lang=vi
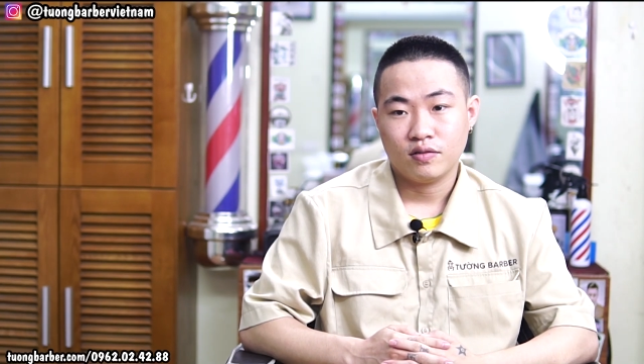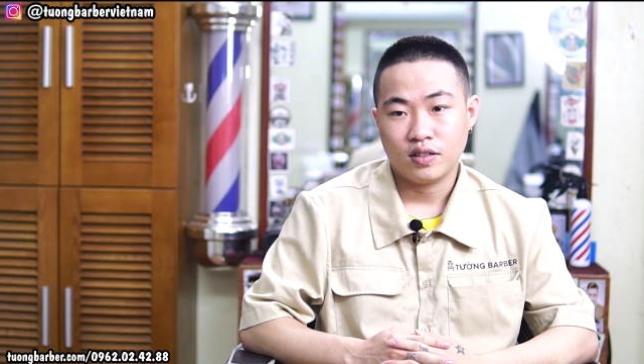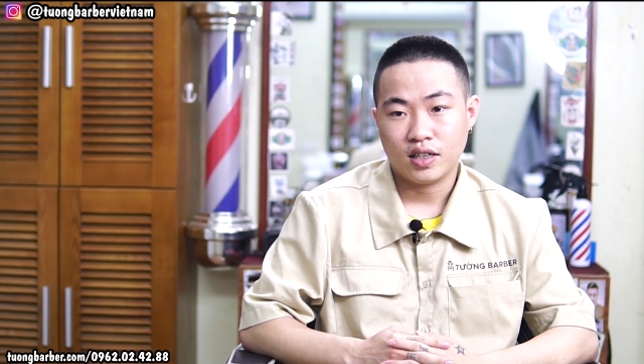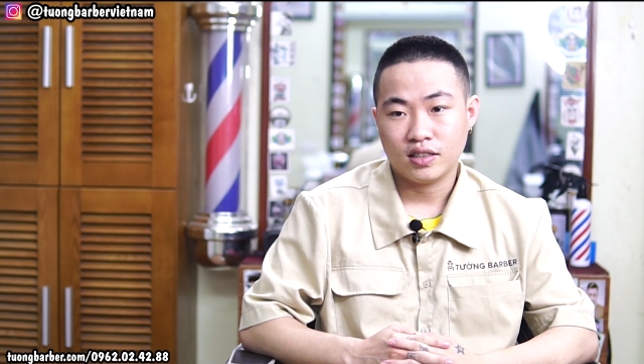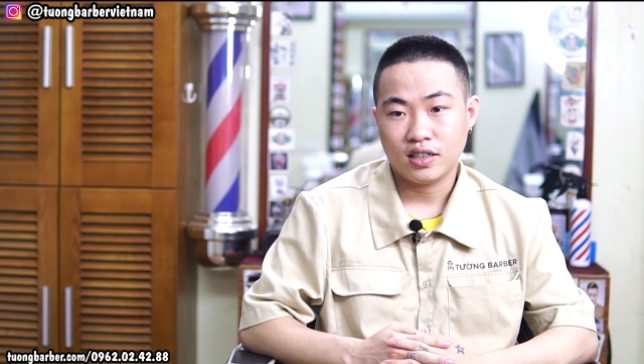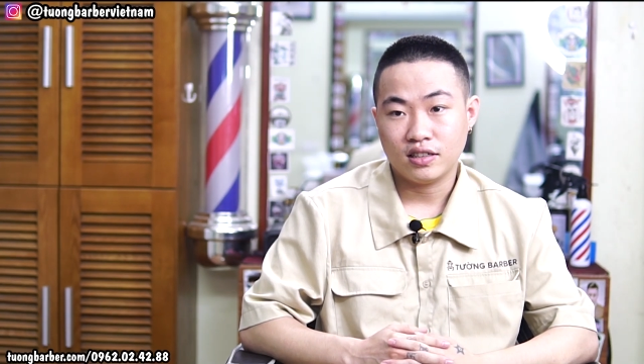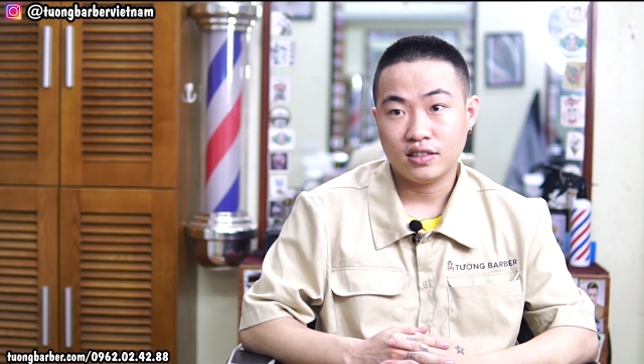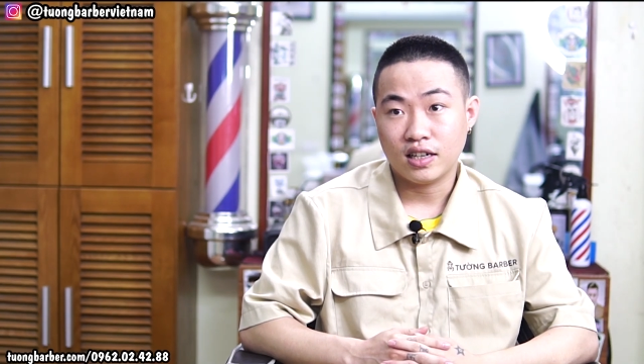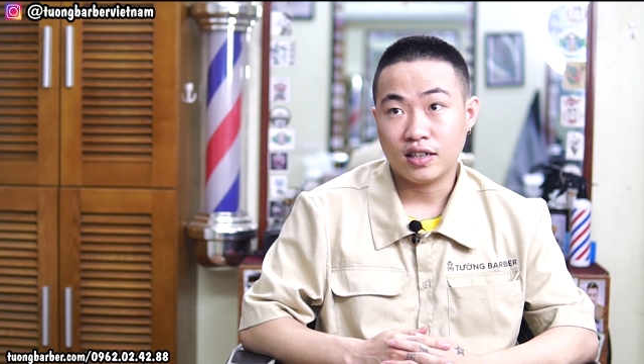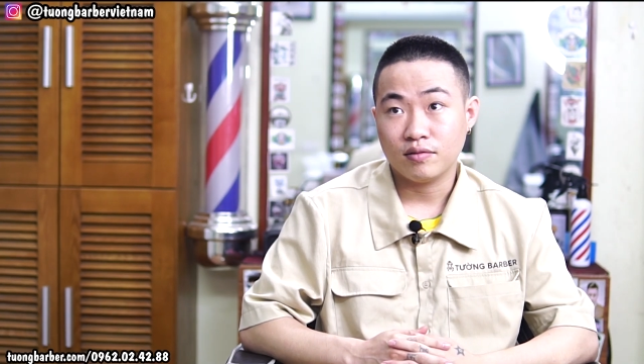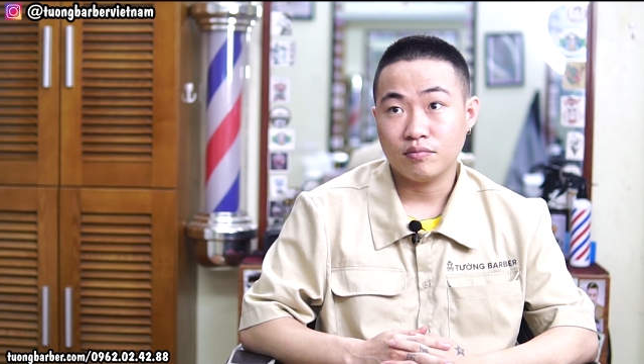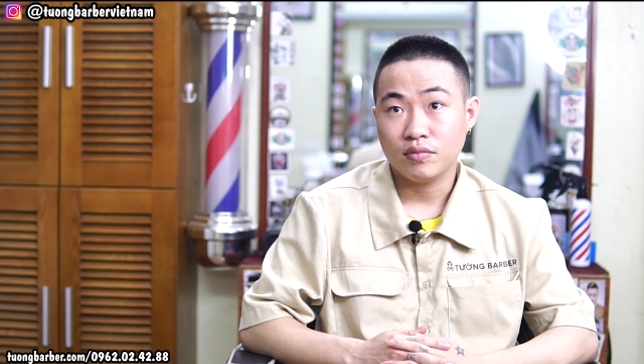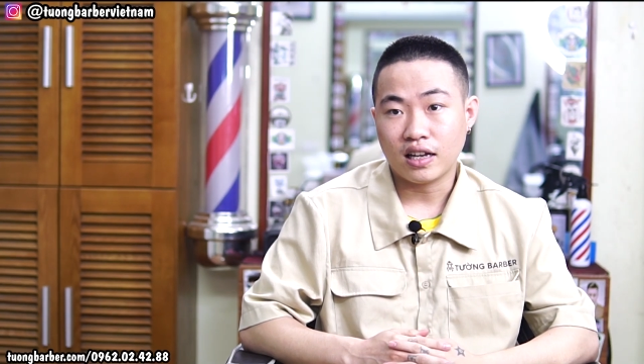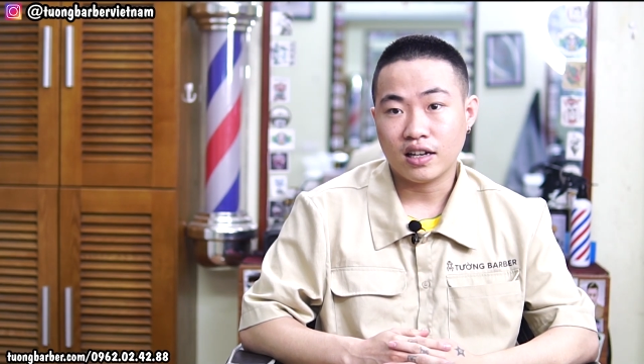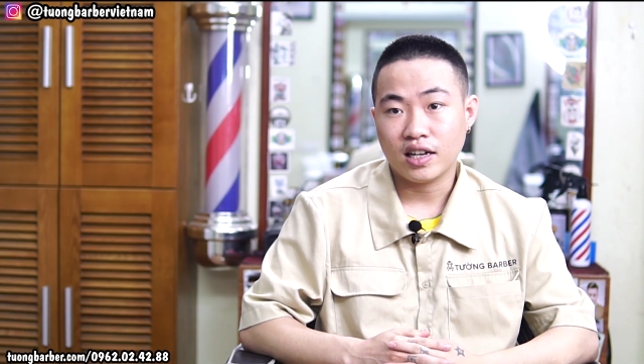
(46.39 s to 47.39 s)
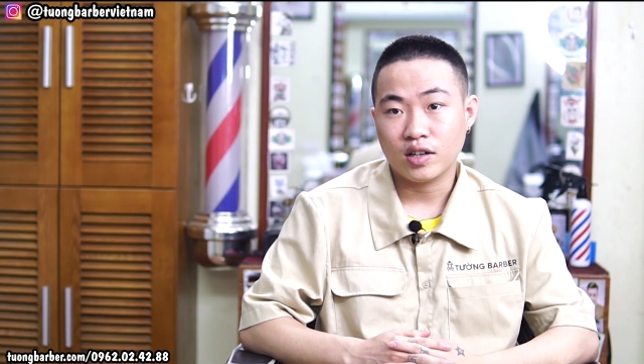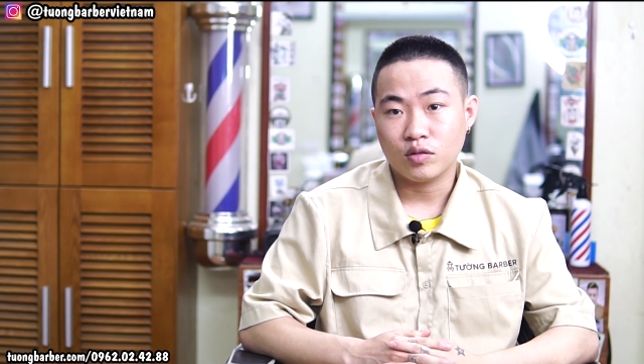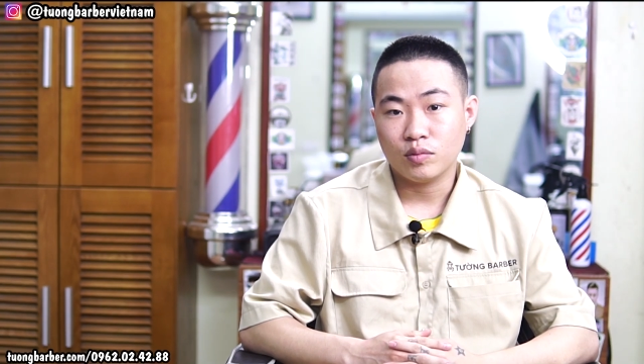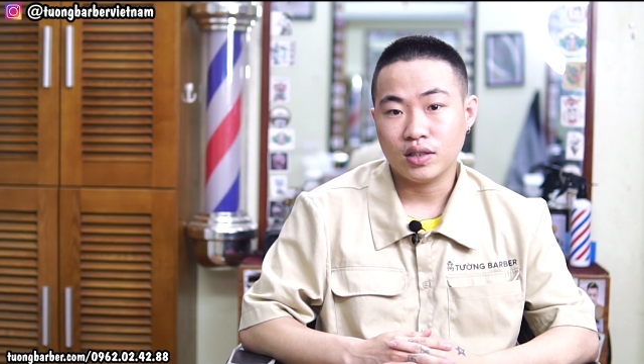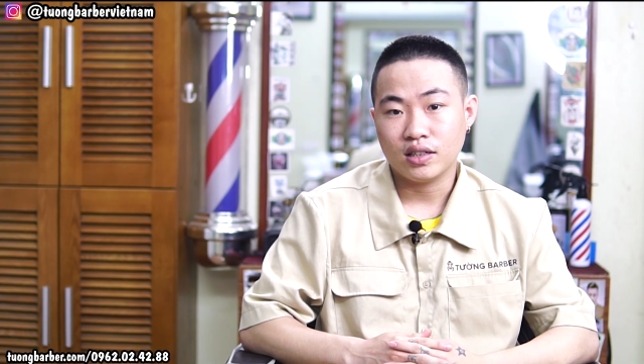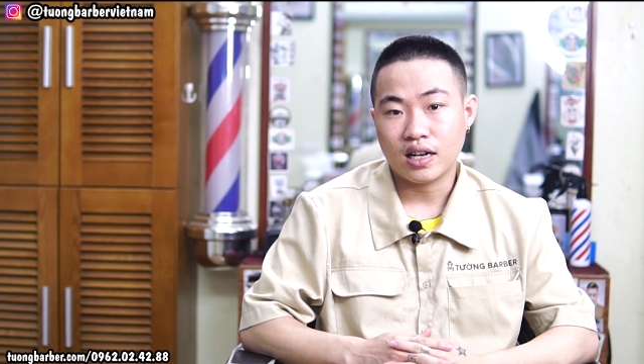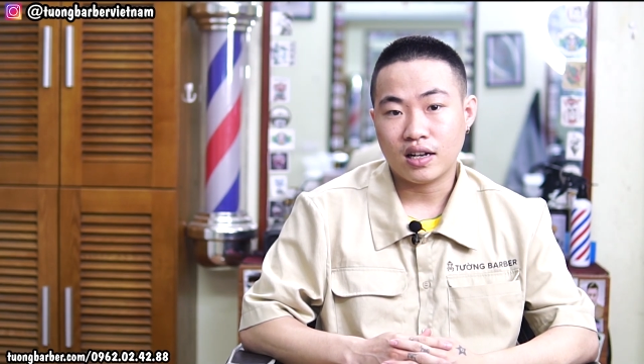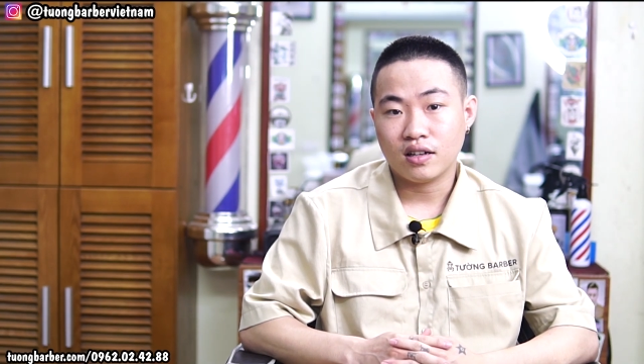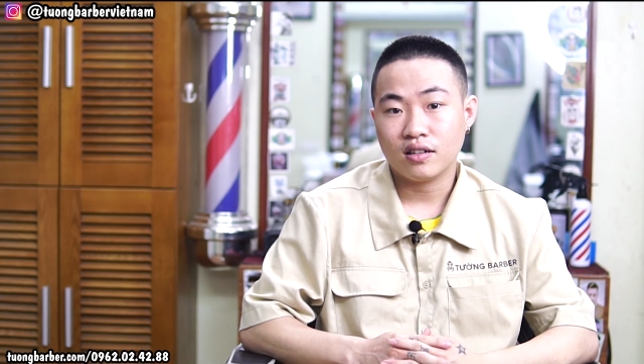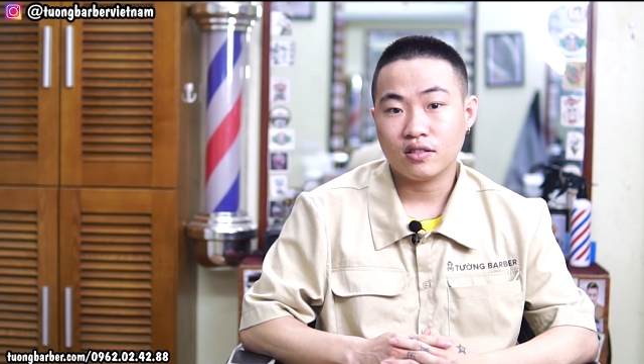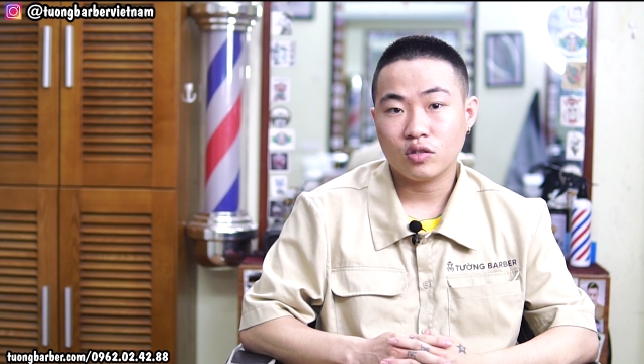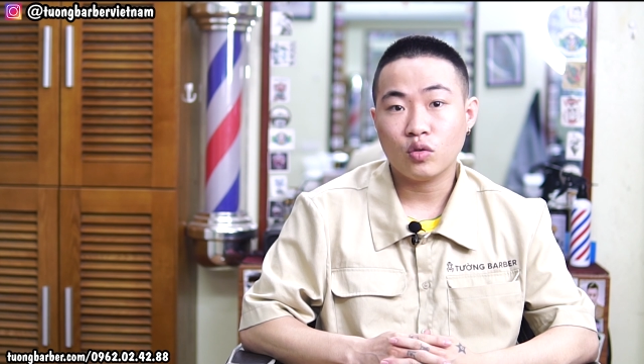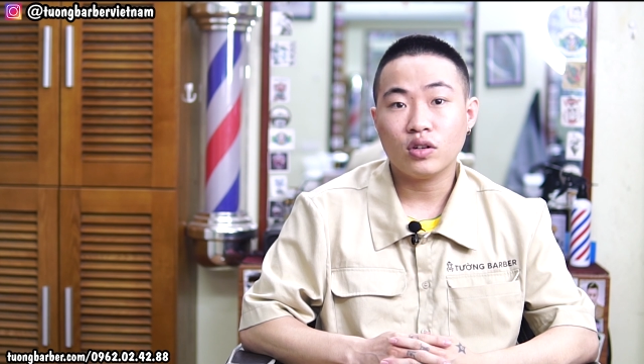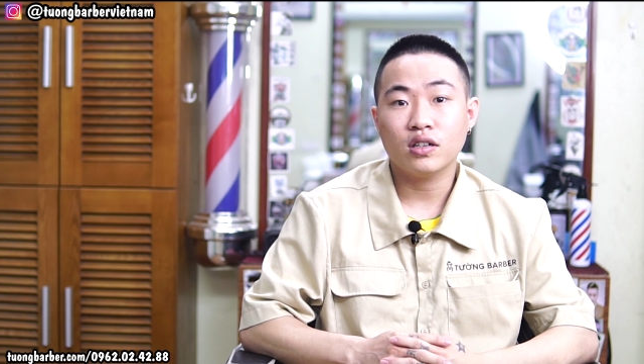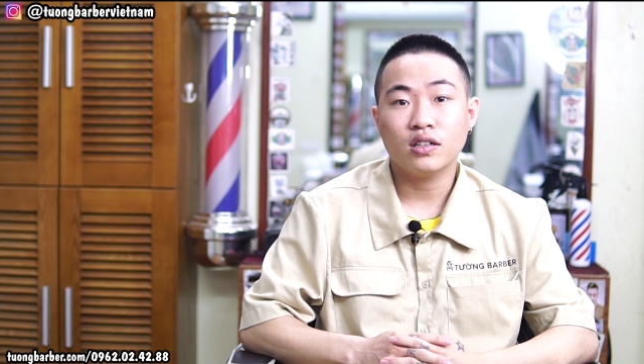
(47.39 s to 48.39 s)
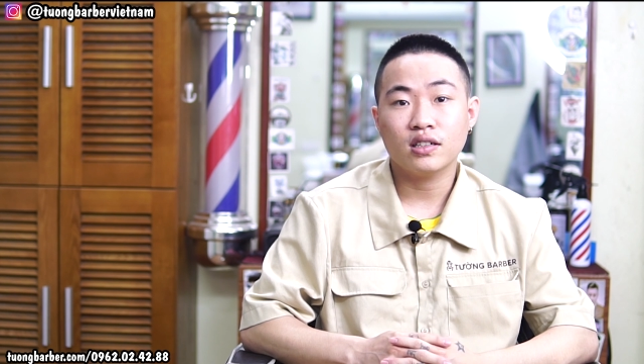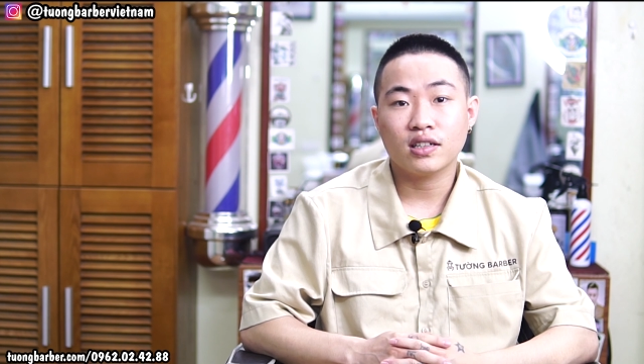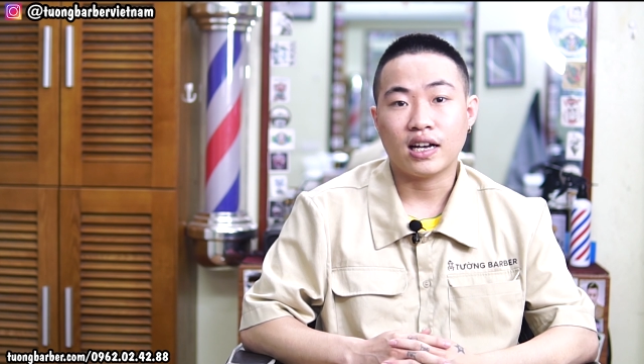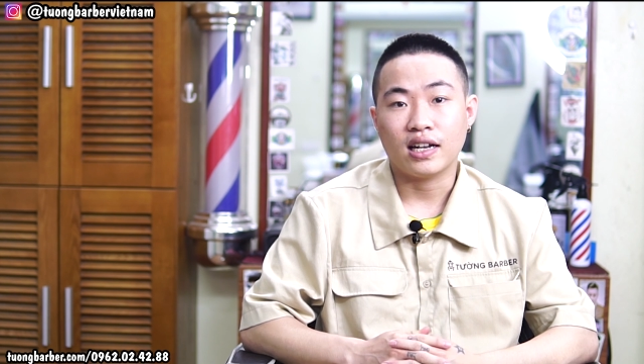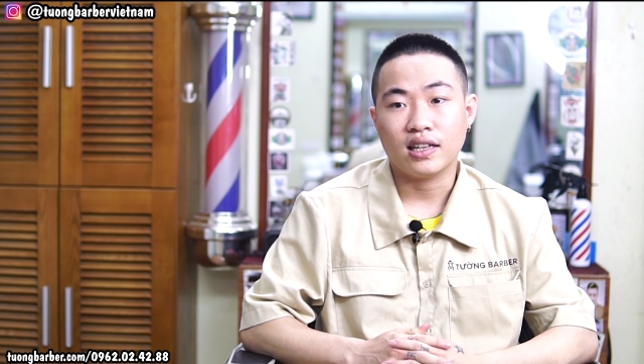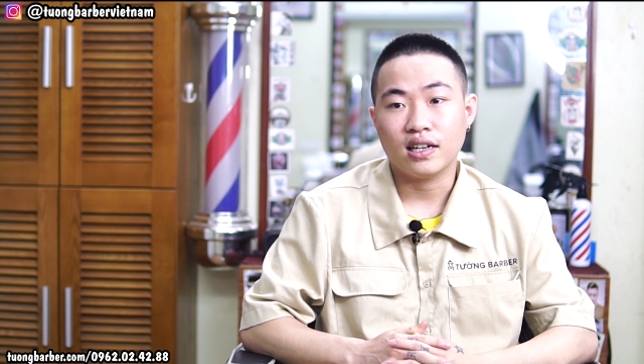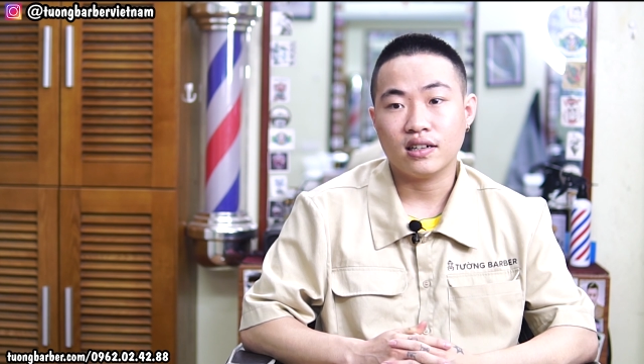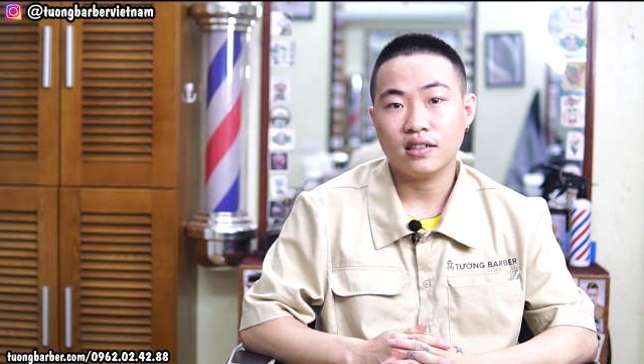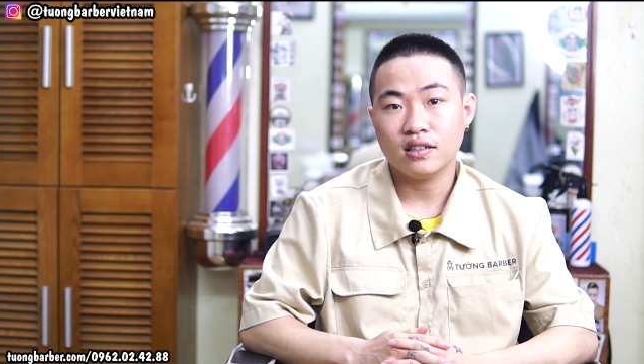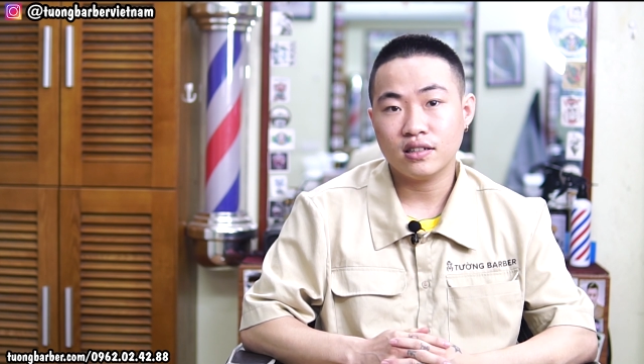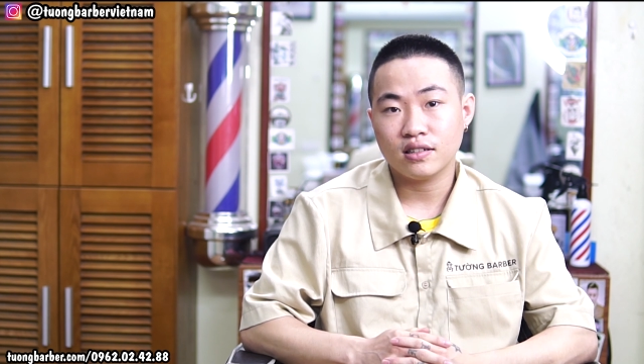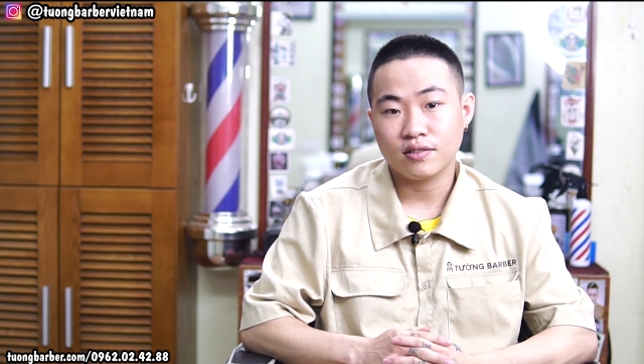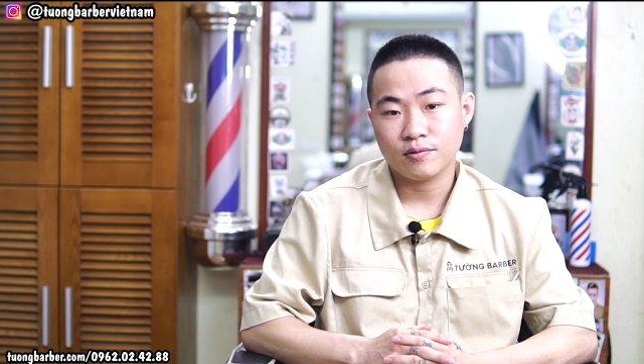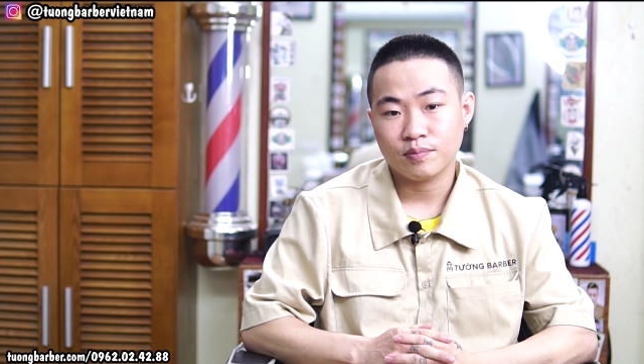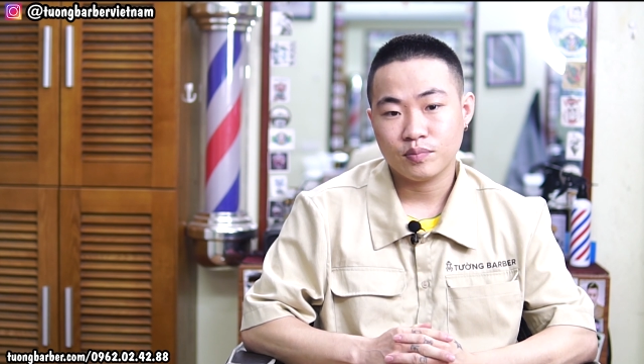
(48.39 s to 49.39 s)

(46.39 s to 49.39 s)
và dần dần tay nghề của mình đã tốt hơn cải thiện hơn